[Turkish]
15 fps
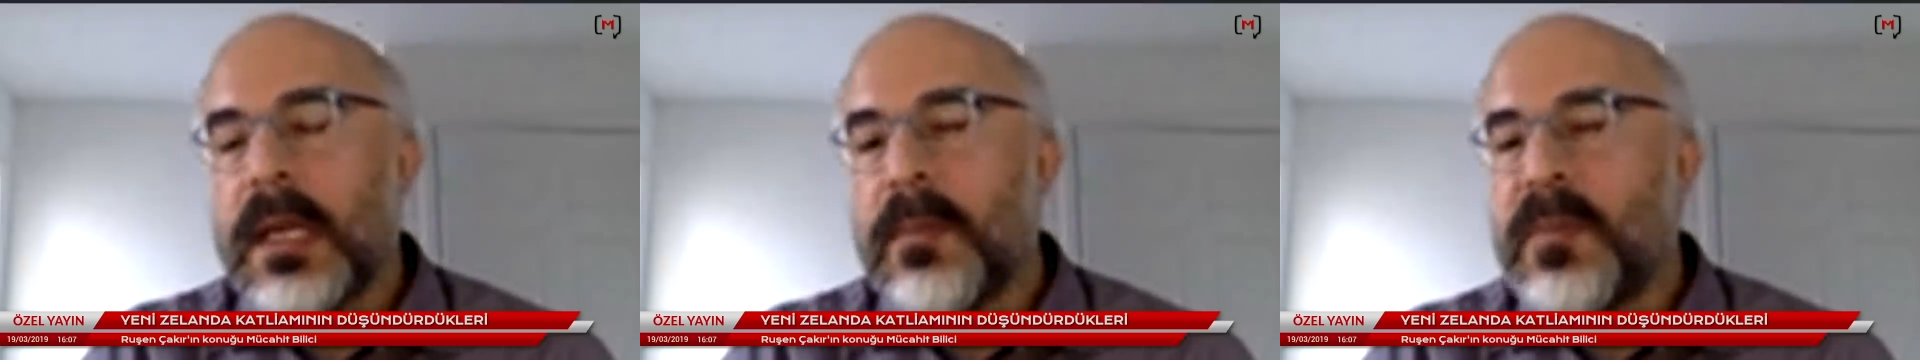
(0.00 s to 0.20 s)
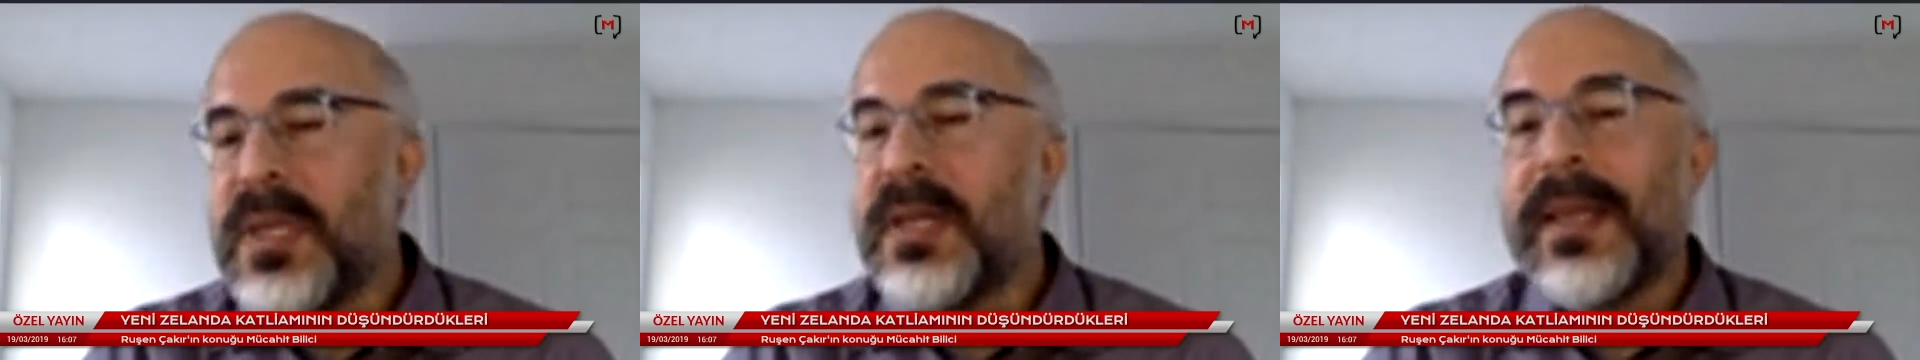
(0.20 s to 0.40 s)

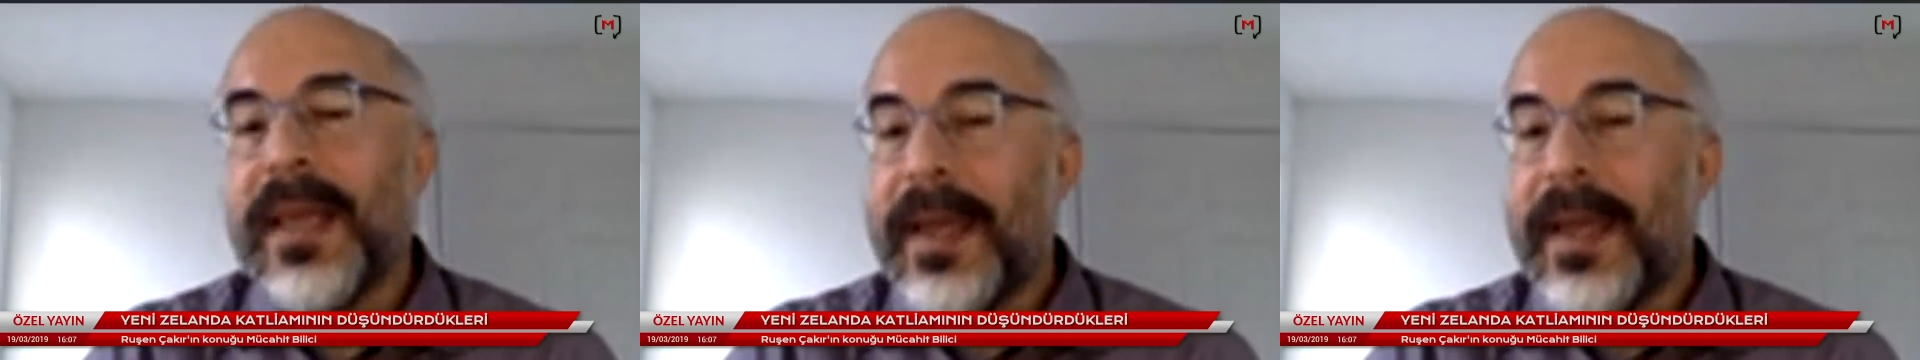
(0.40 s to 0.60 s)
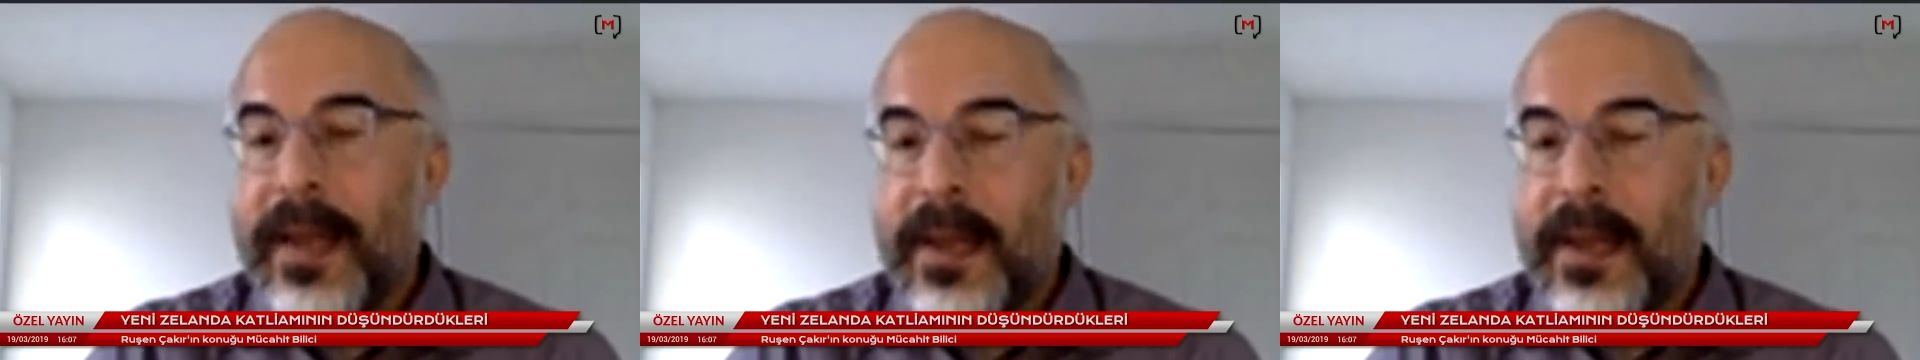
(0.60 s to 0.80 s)
bir
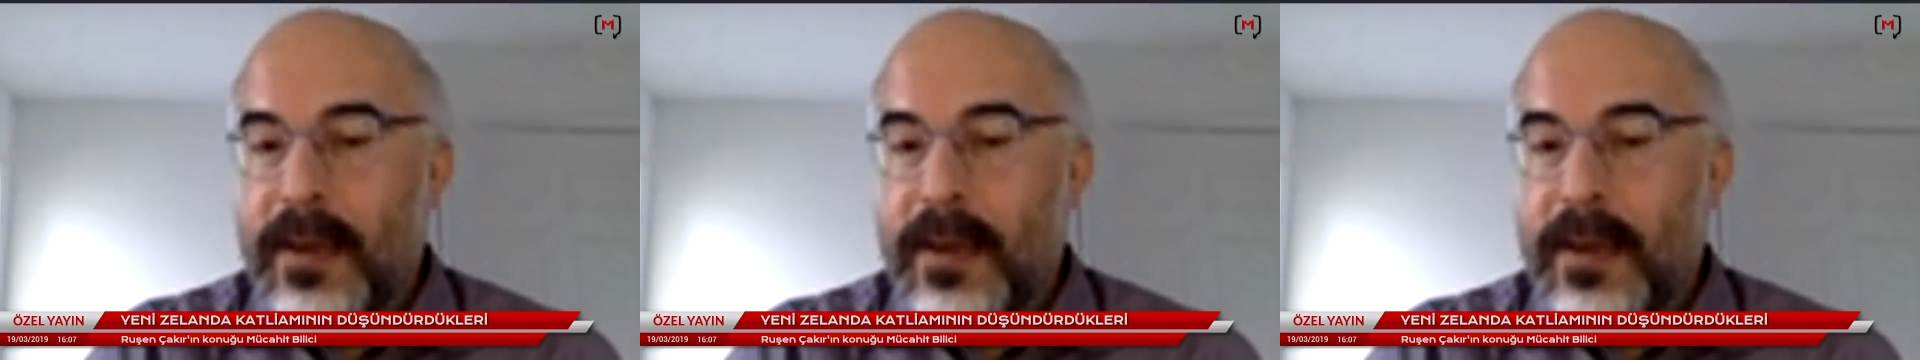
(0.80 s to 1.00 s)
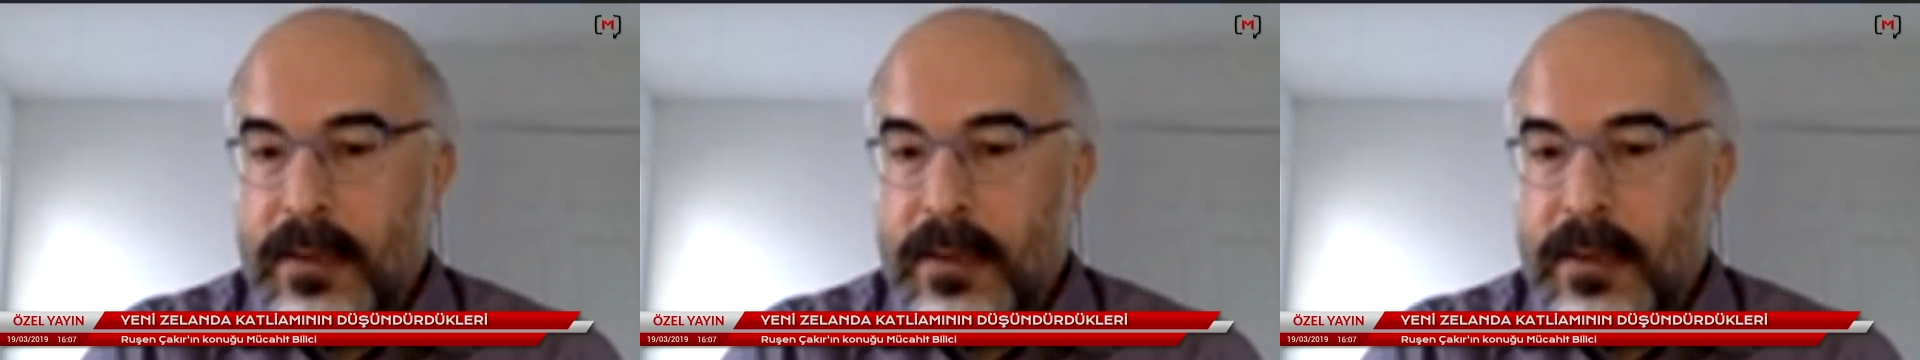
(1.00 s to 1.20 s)
gereği
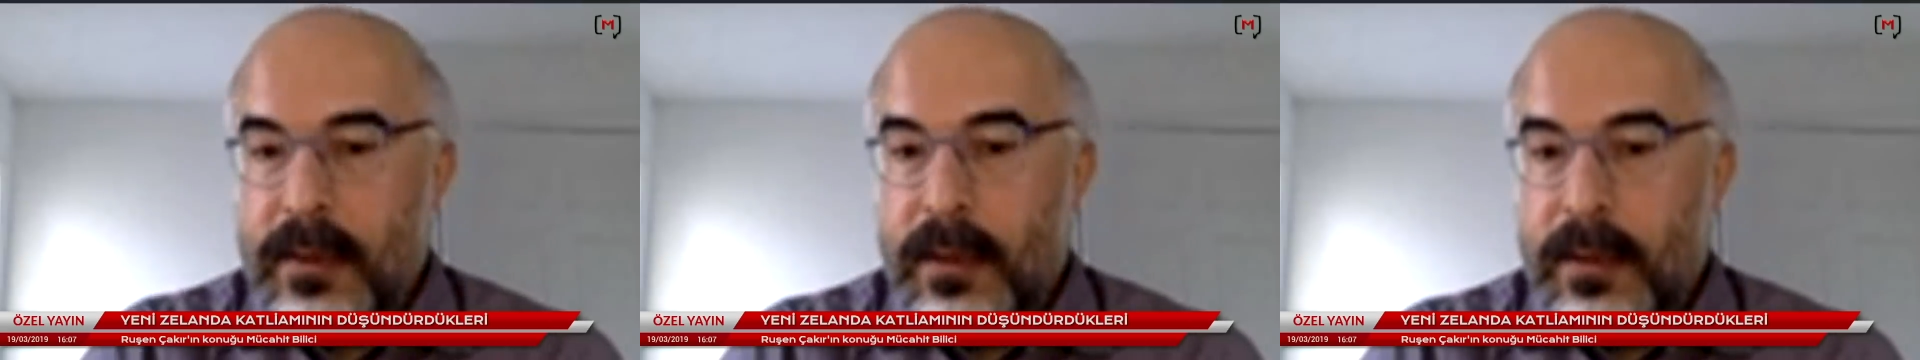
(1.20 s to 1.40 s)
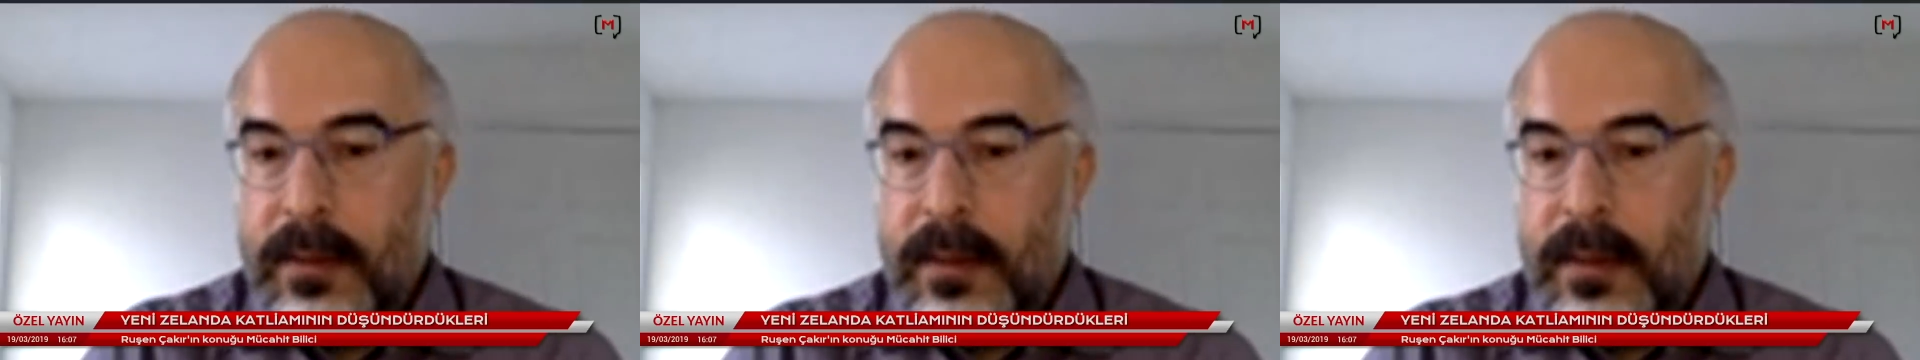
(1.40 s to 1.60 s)
aslında.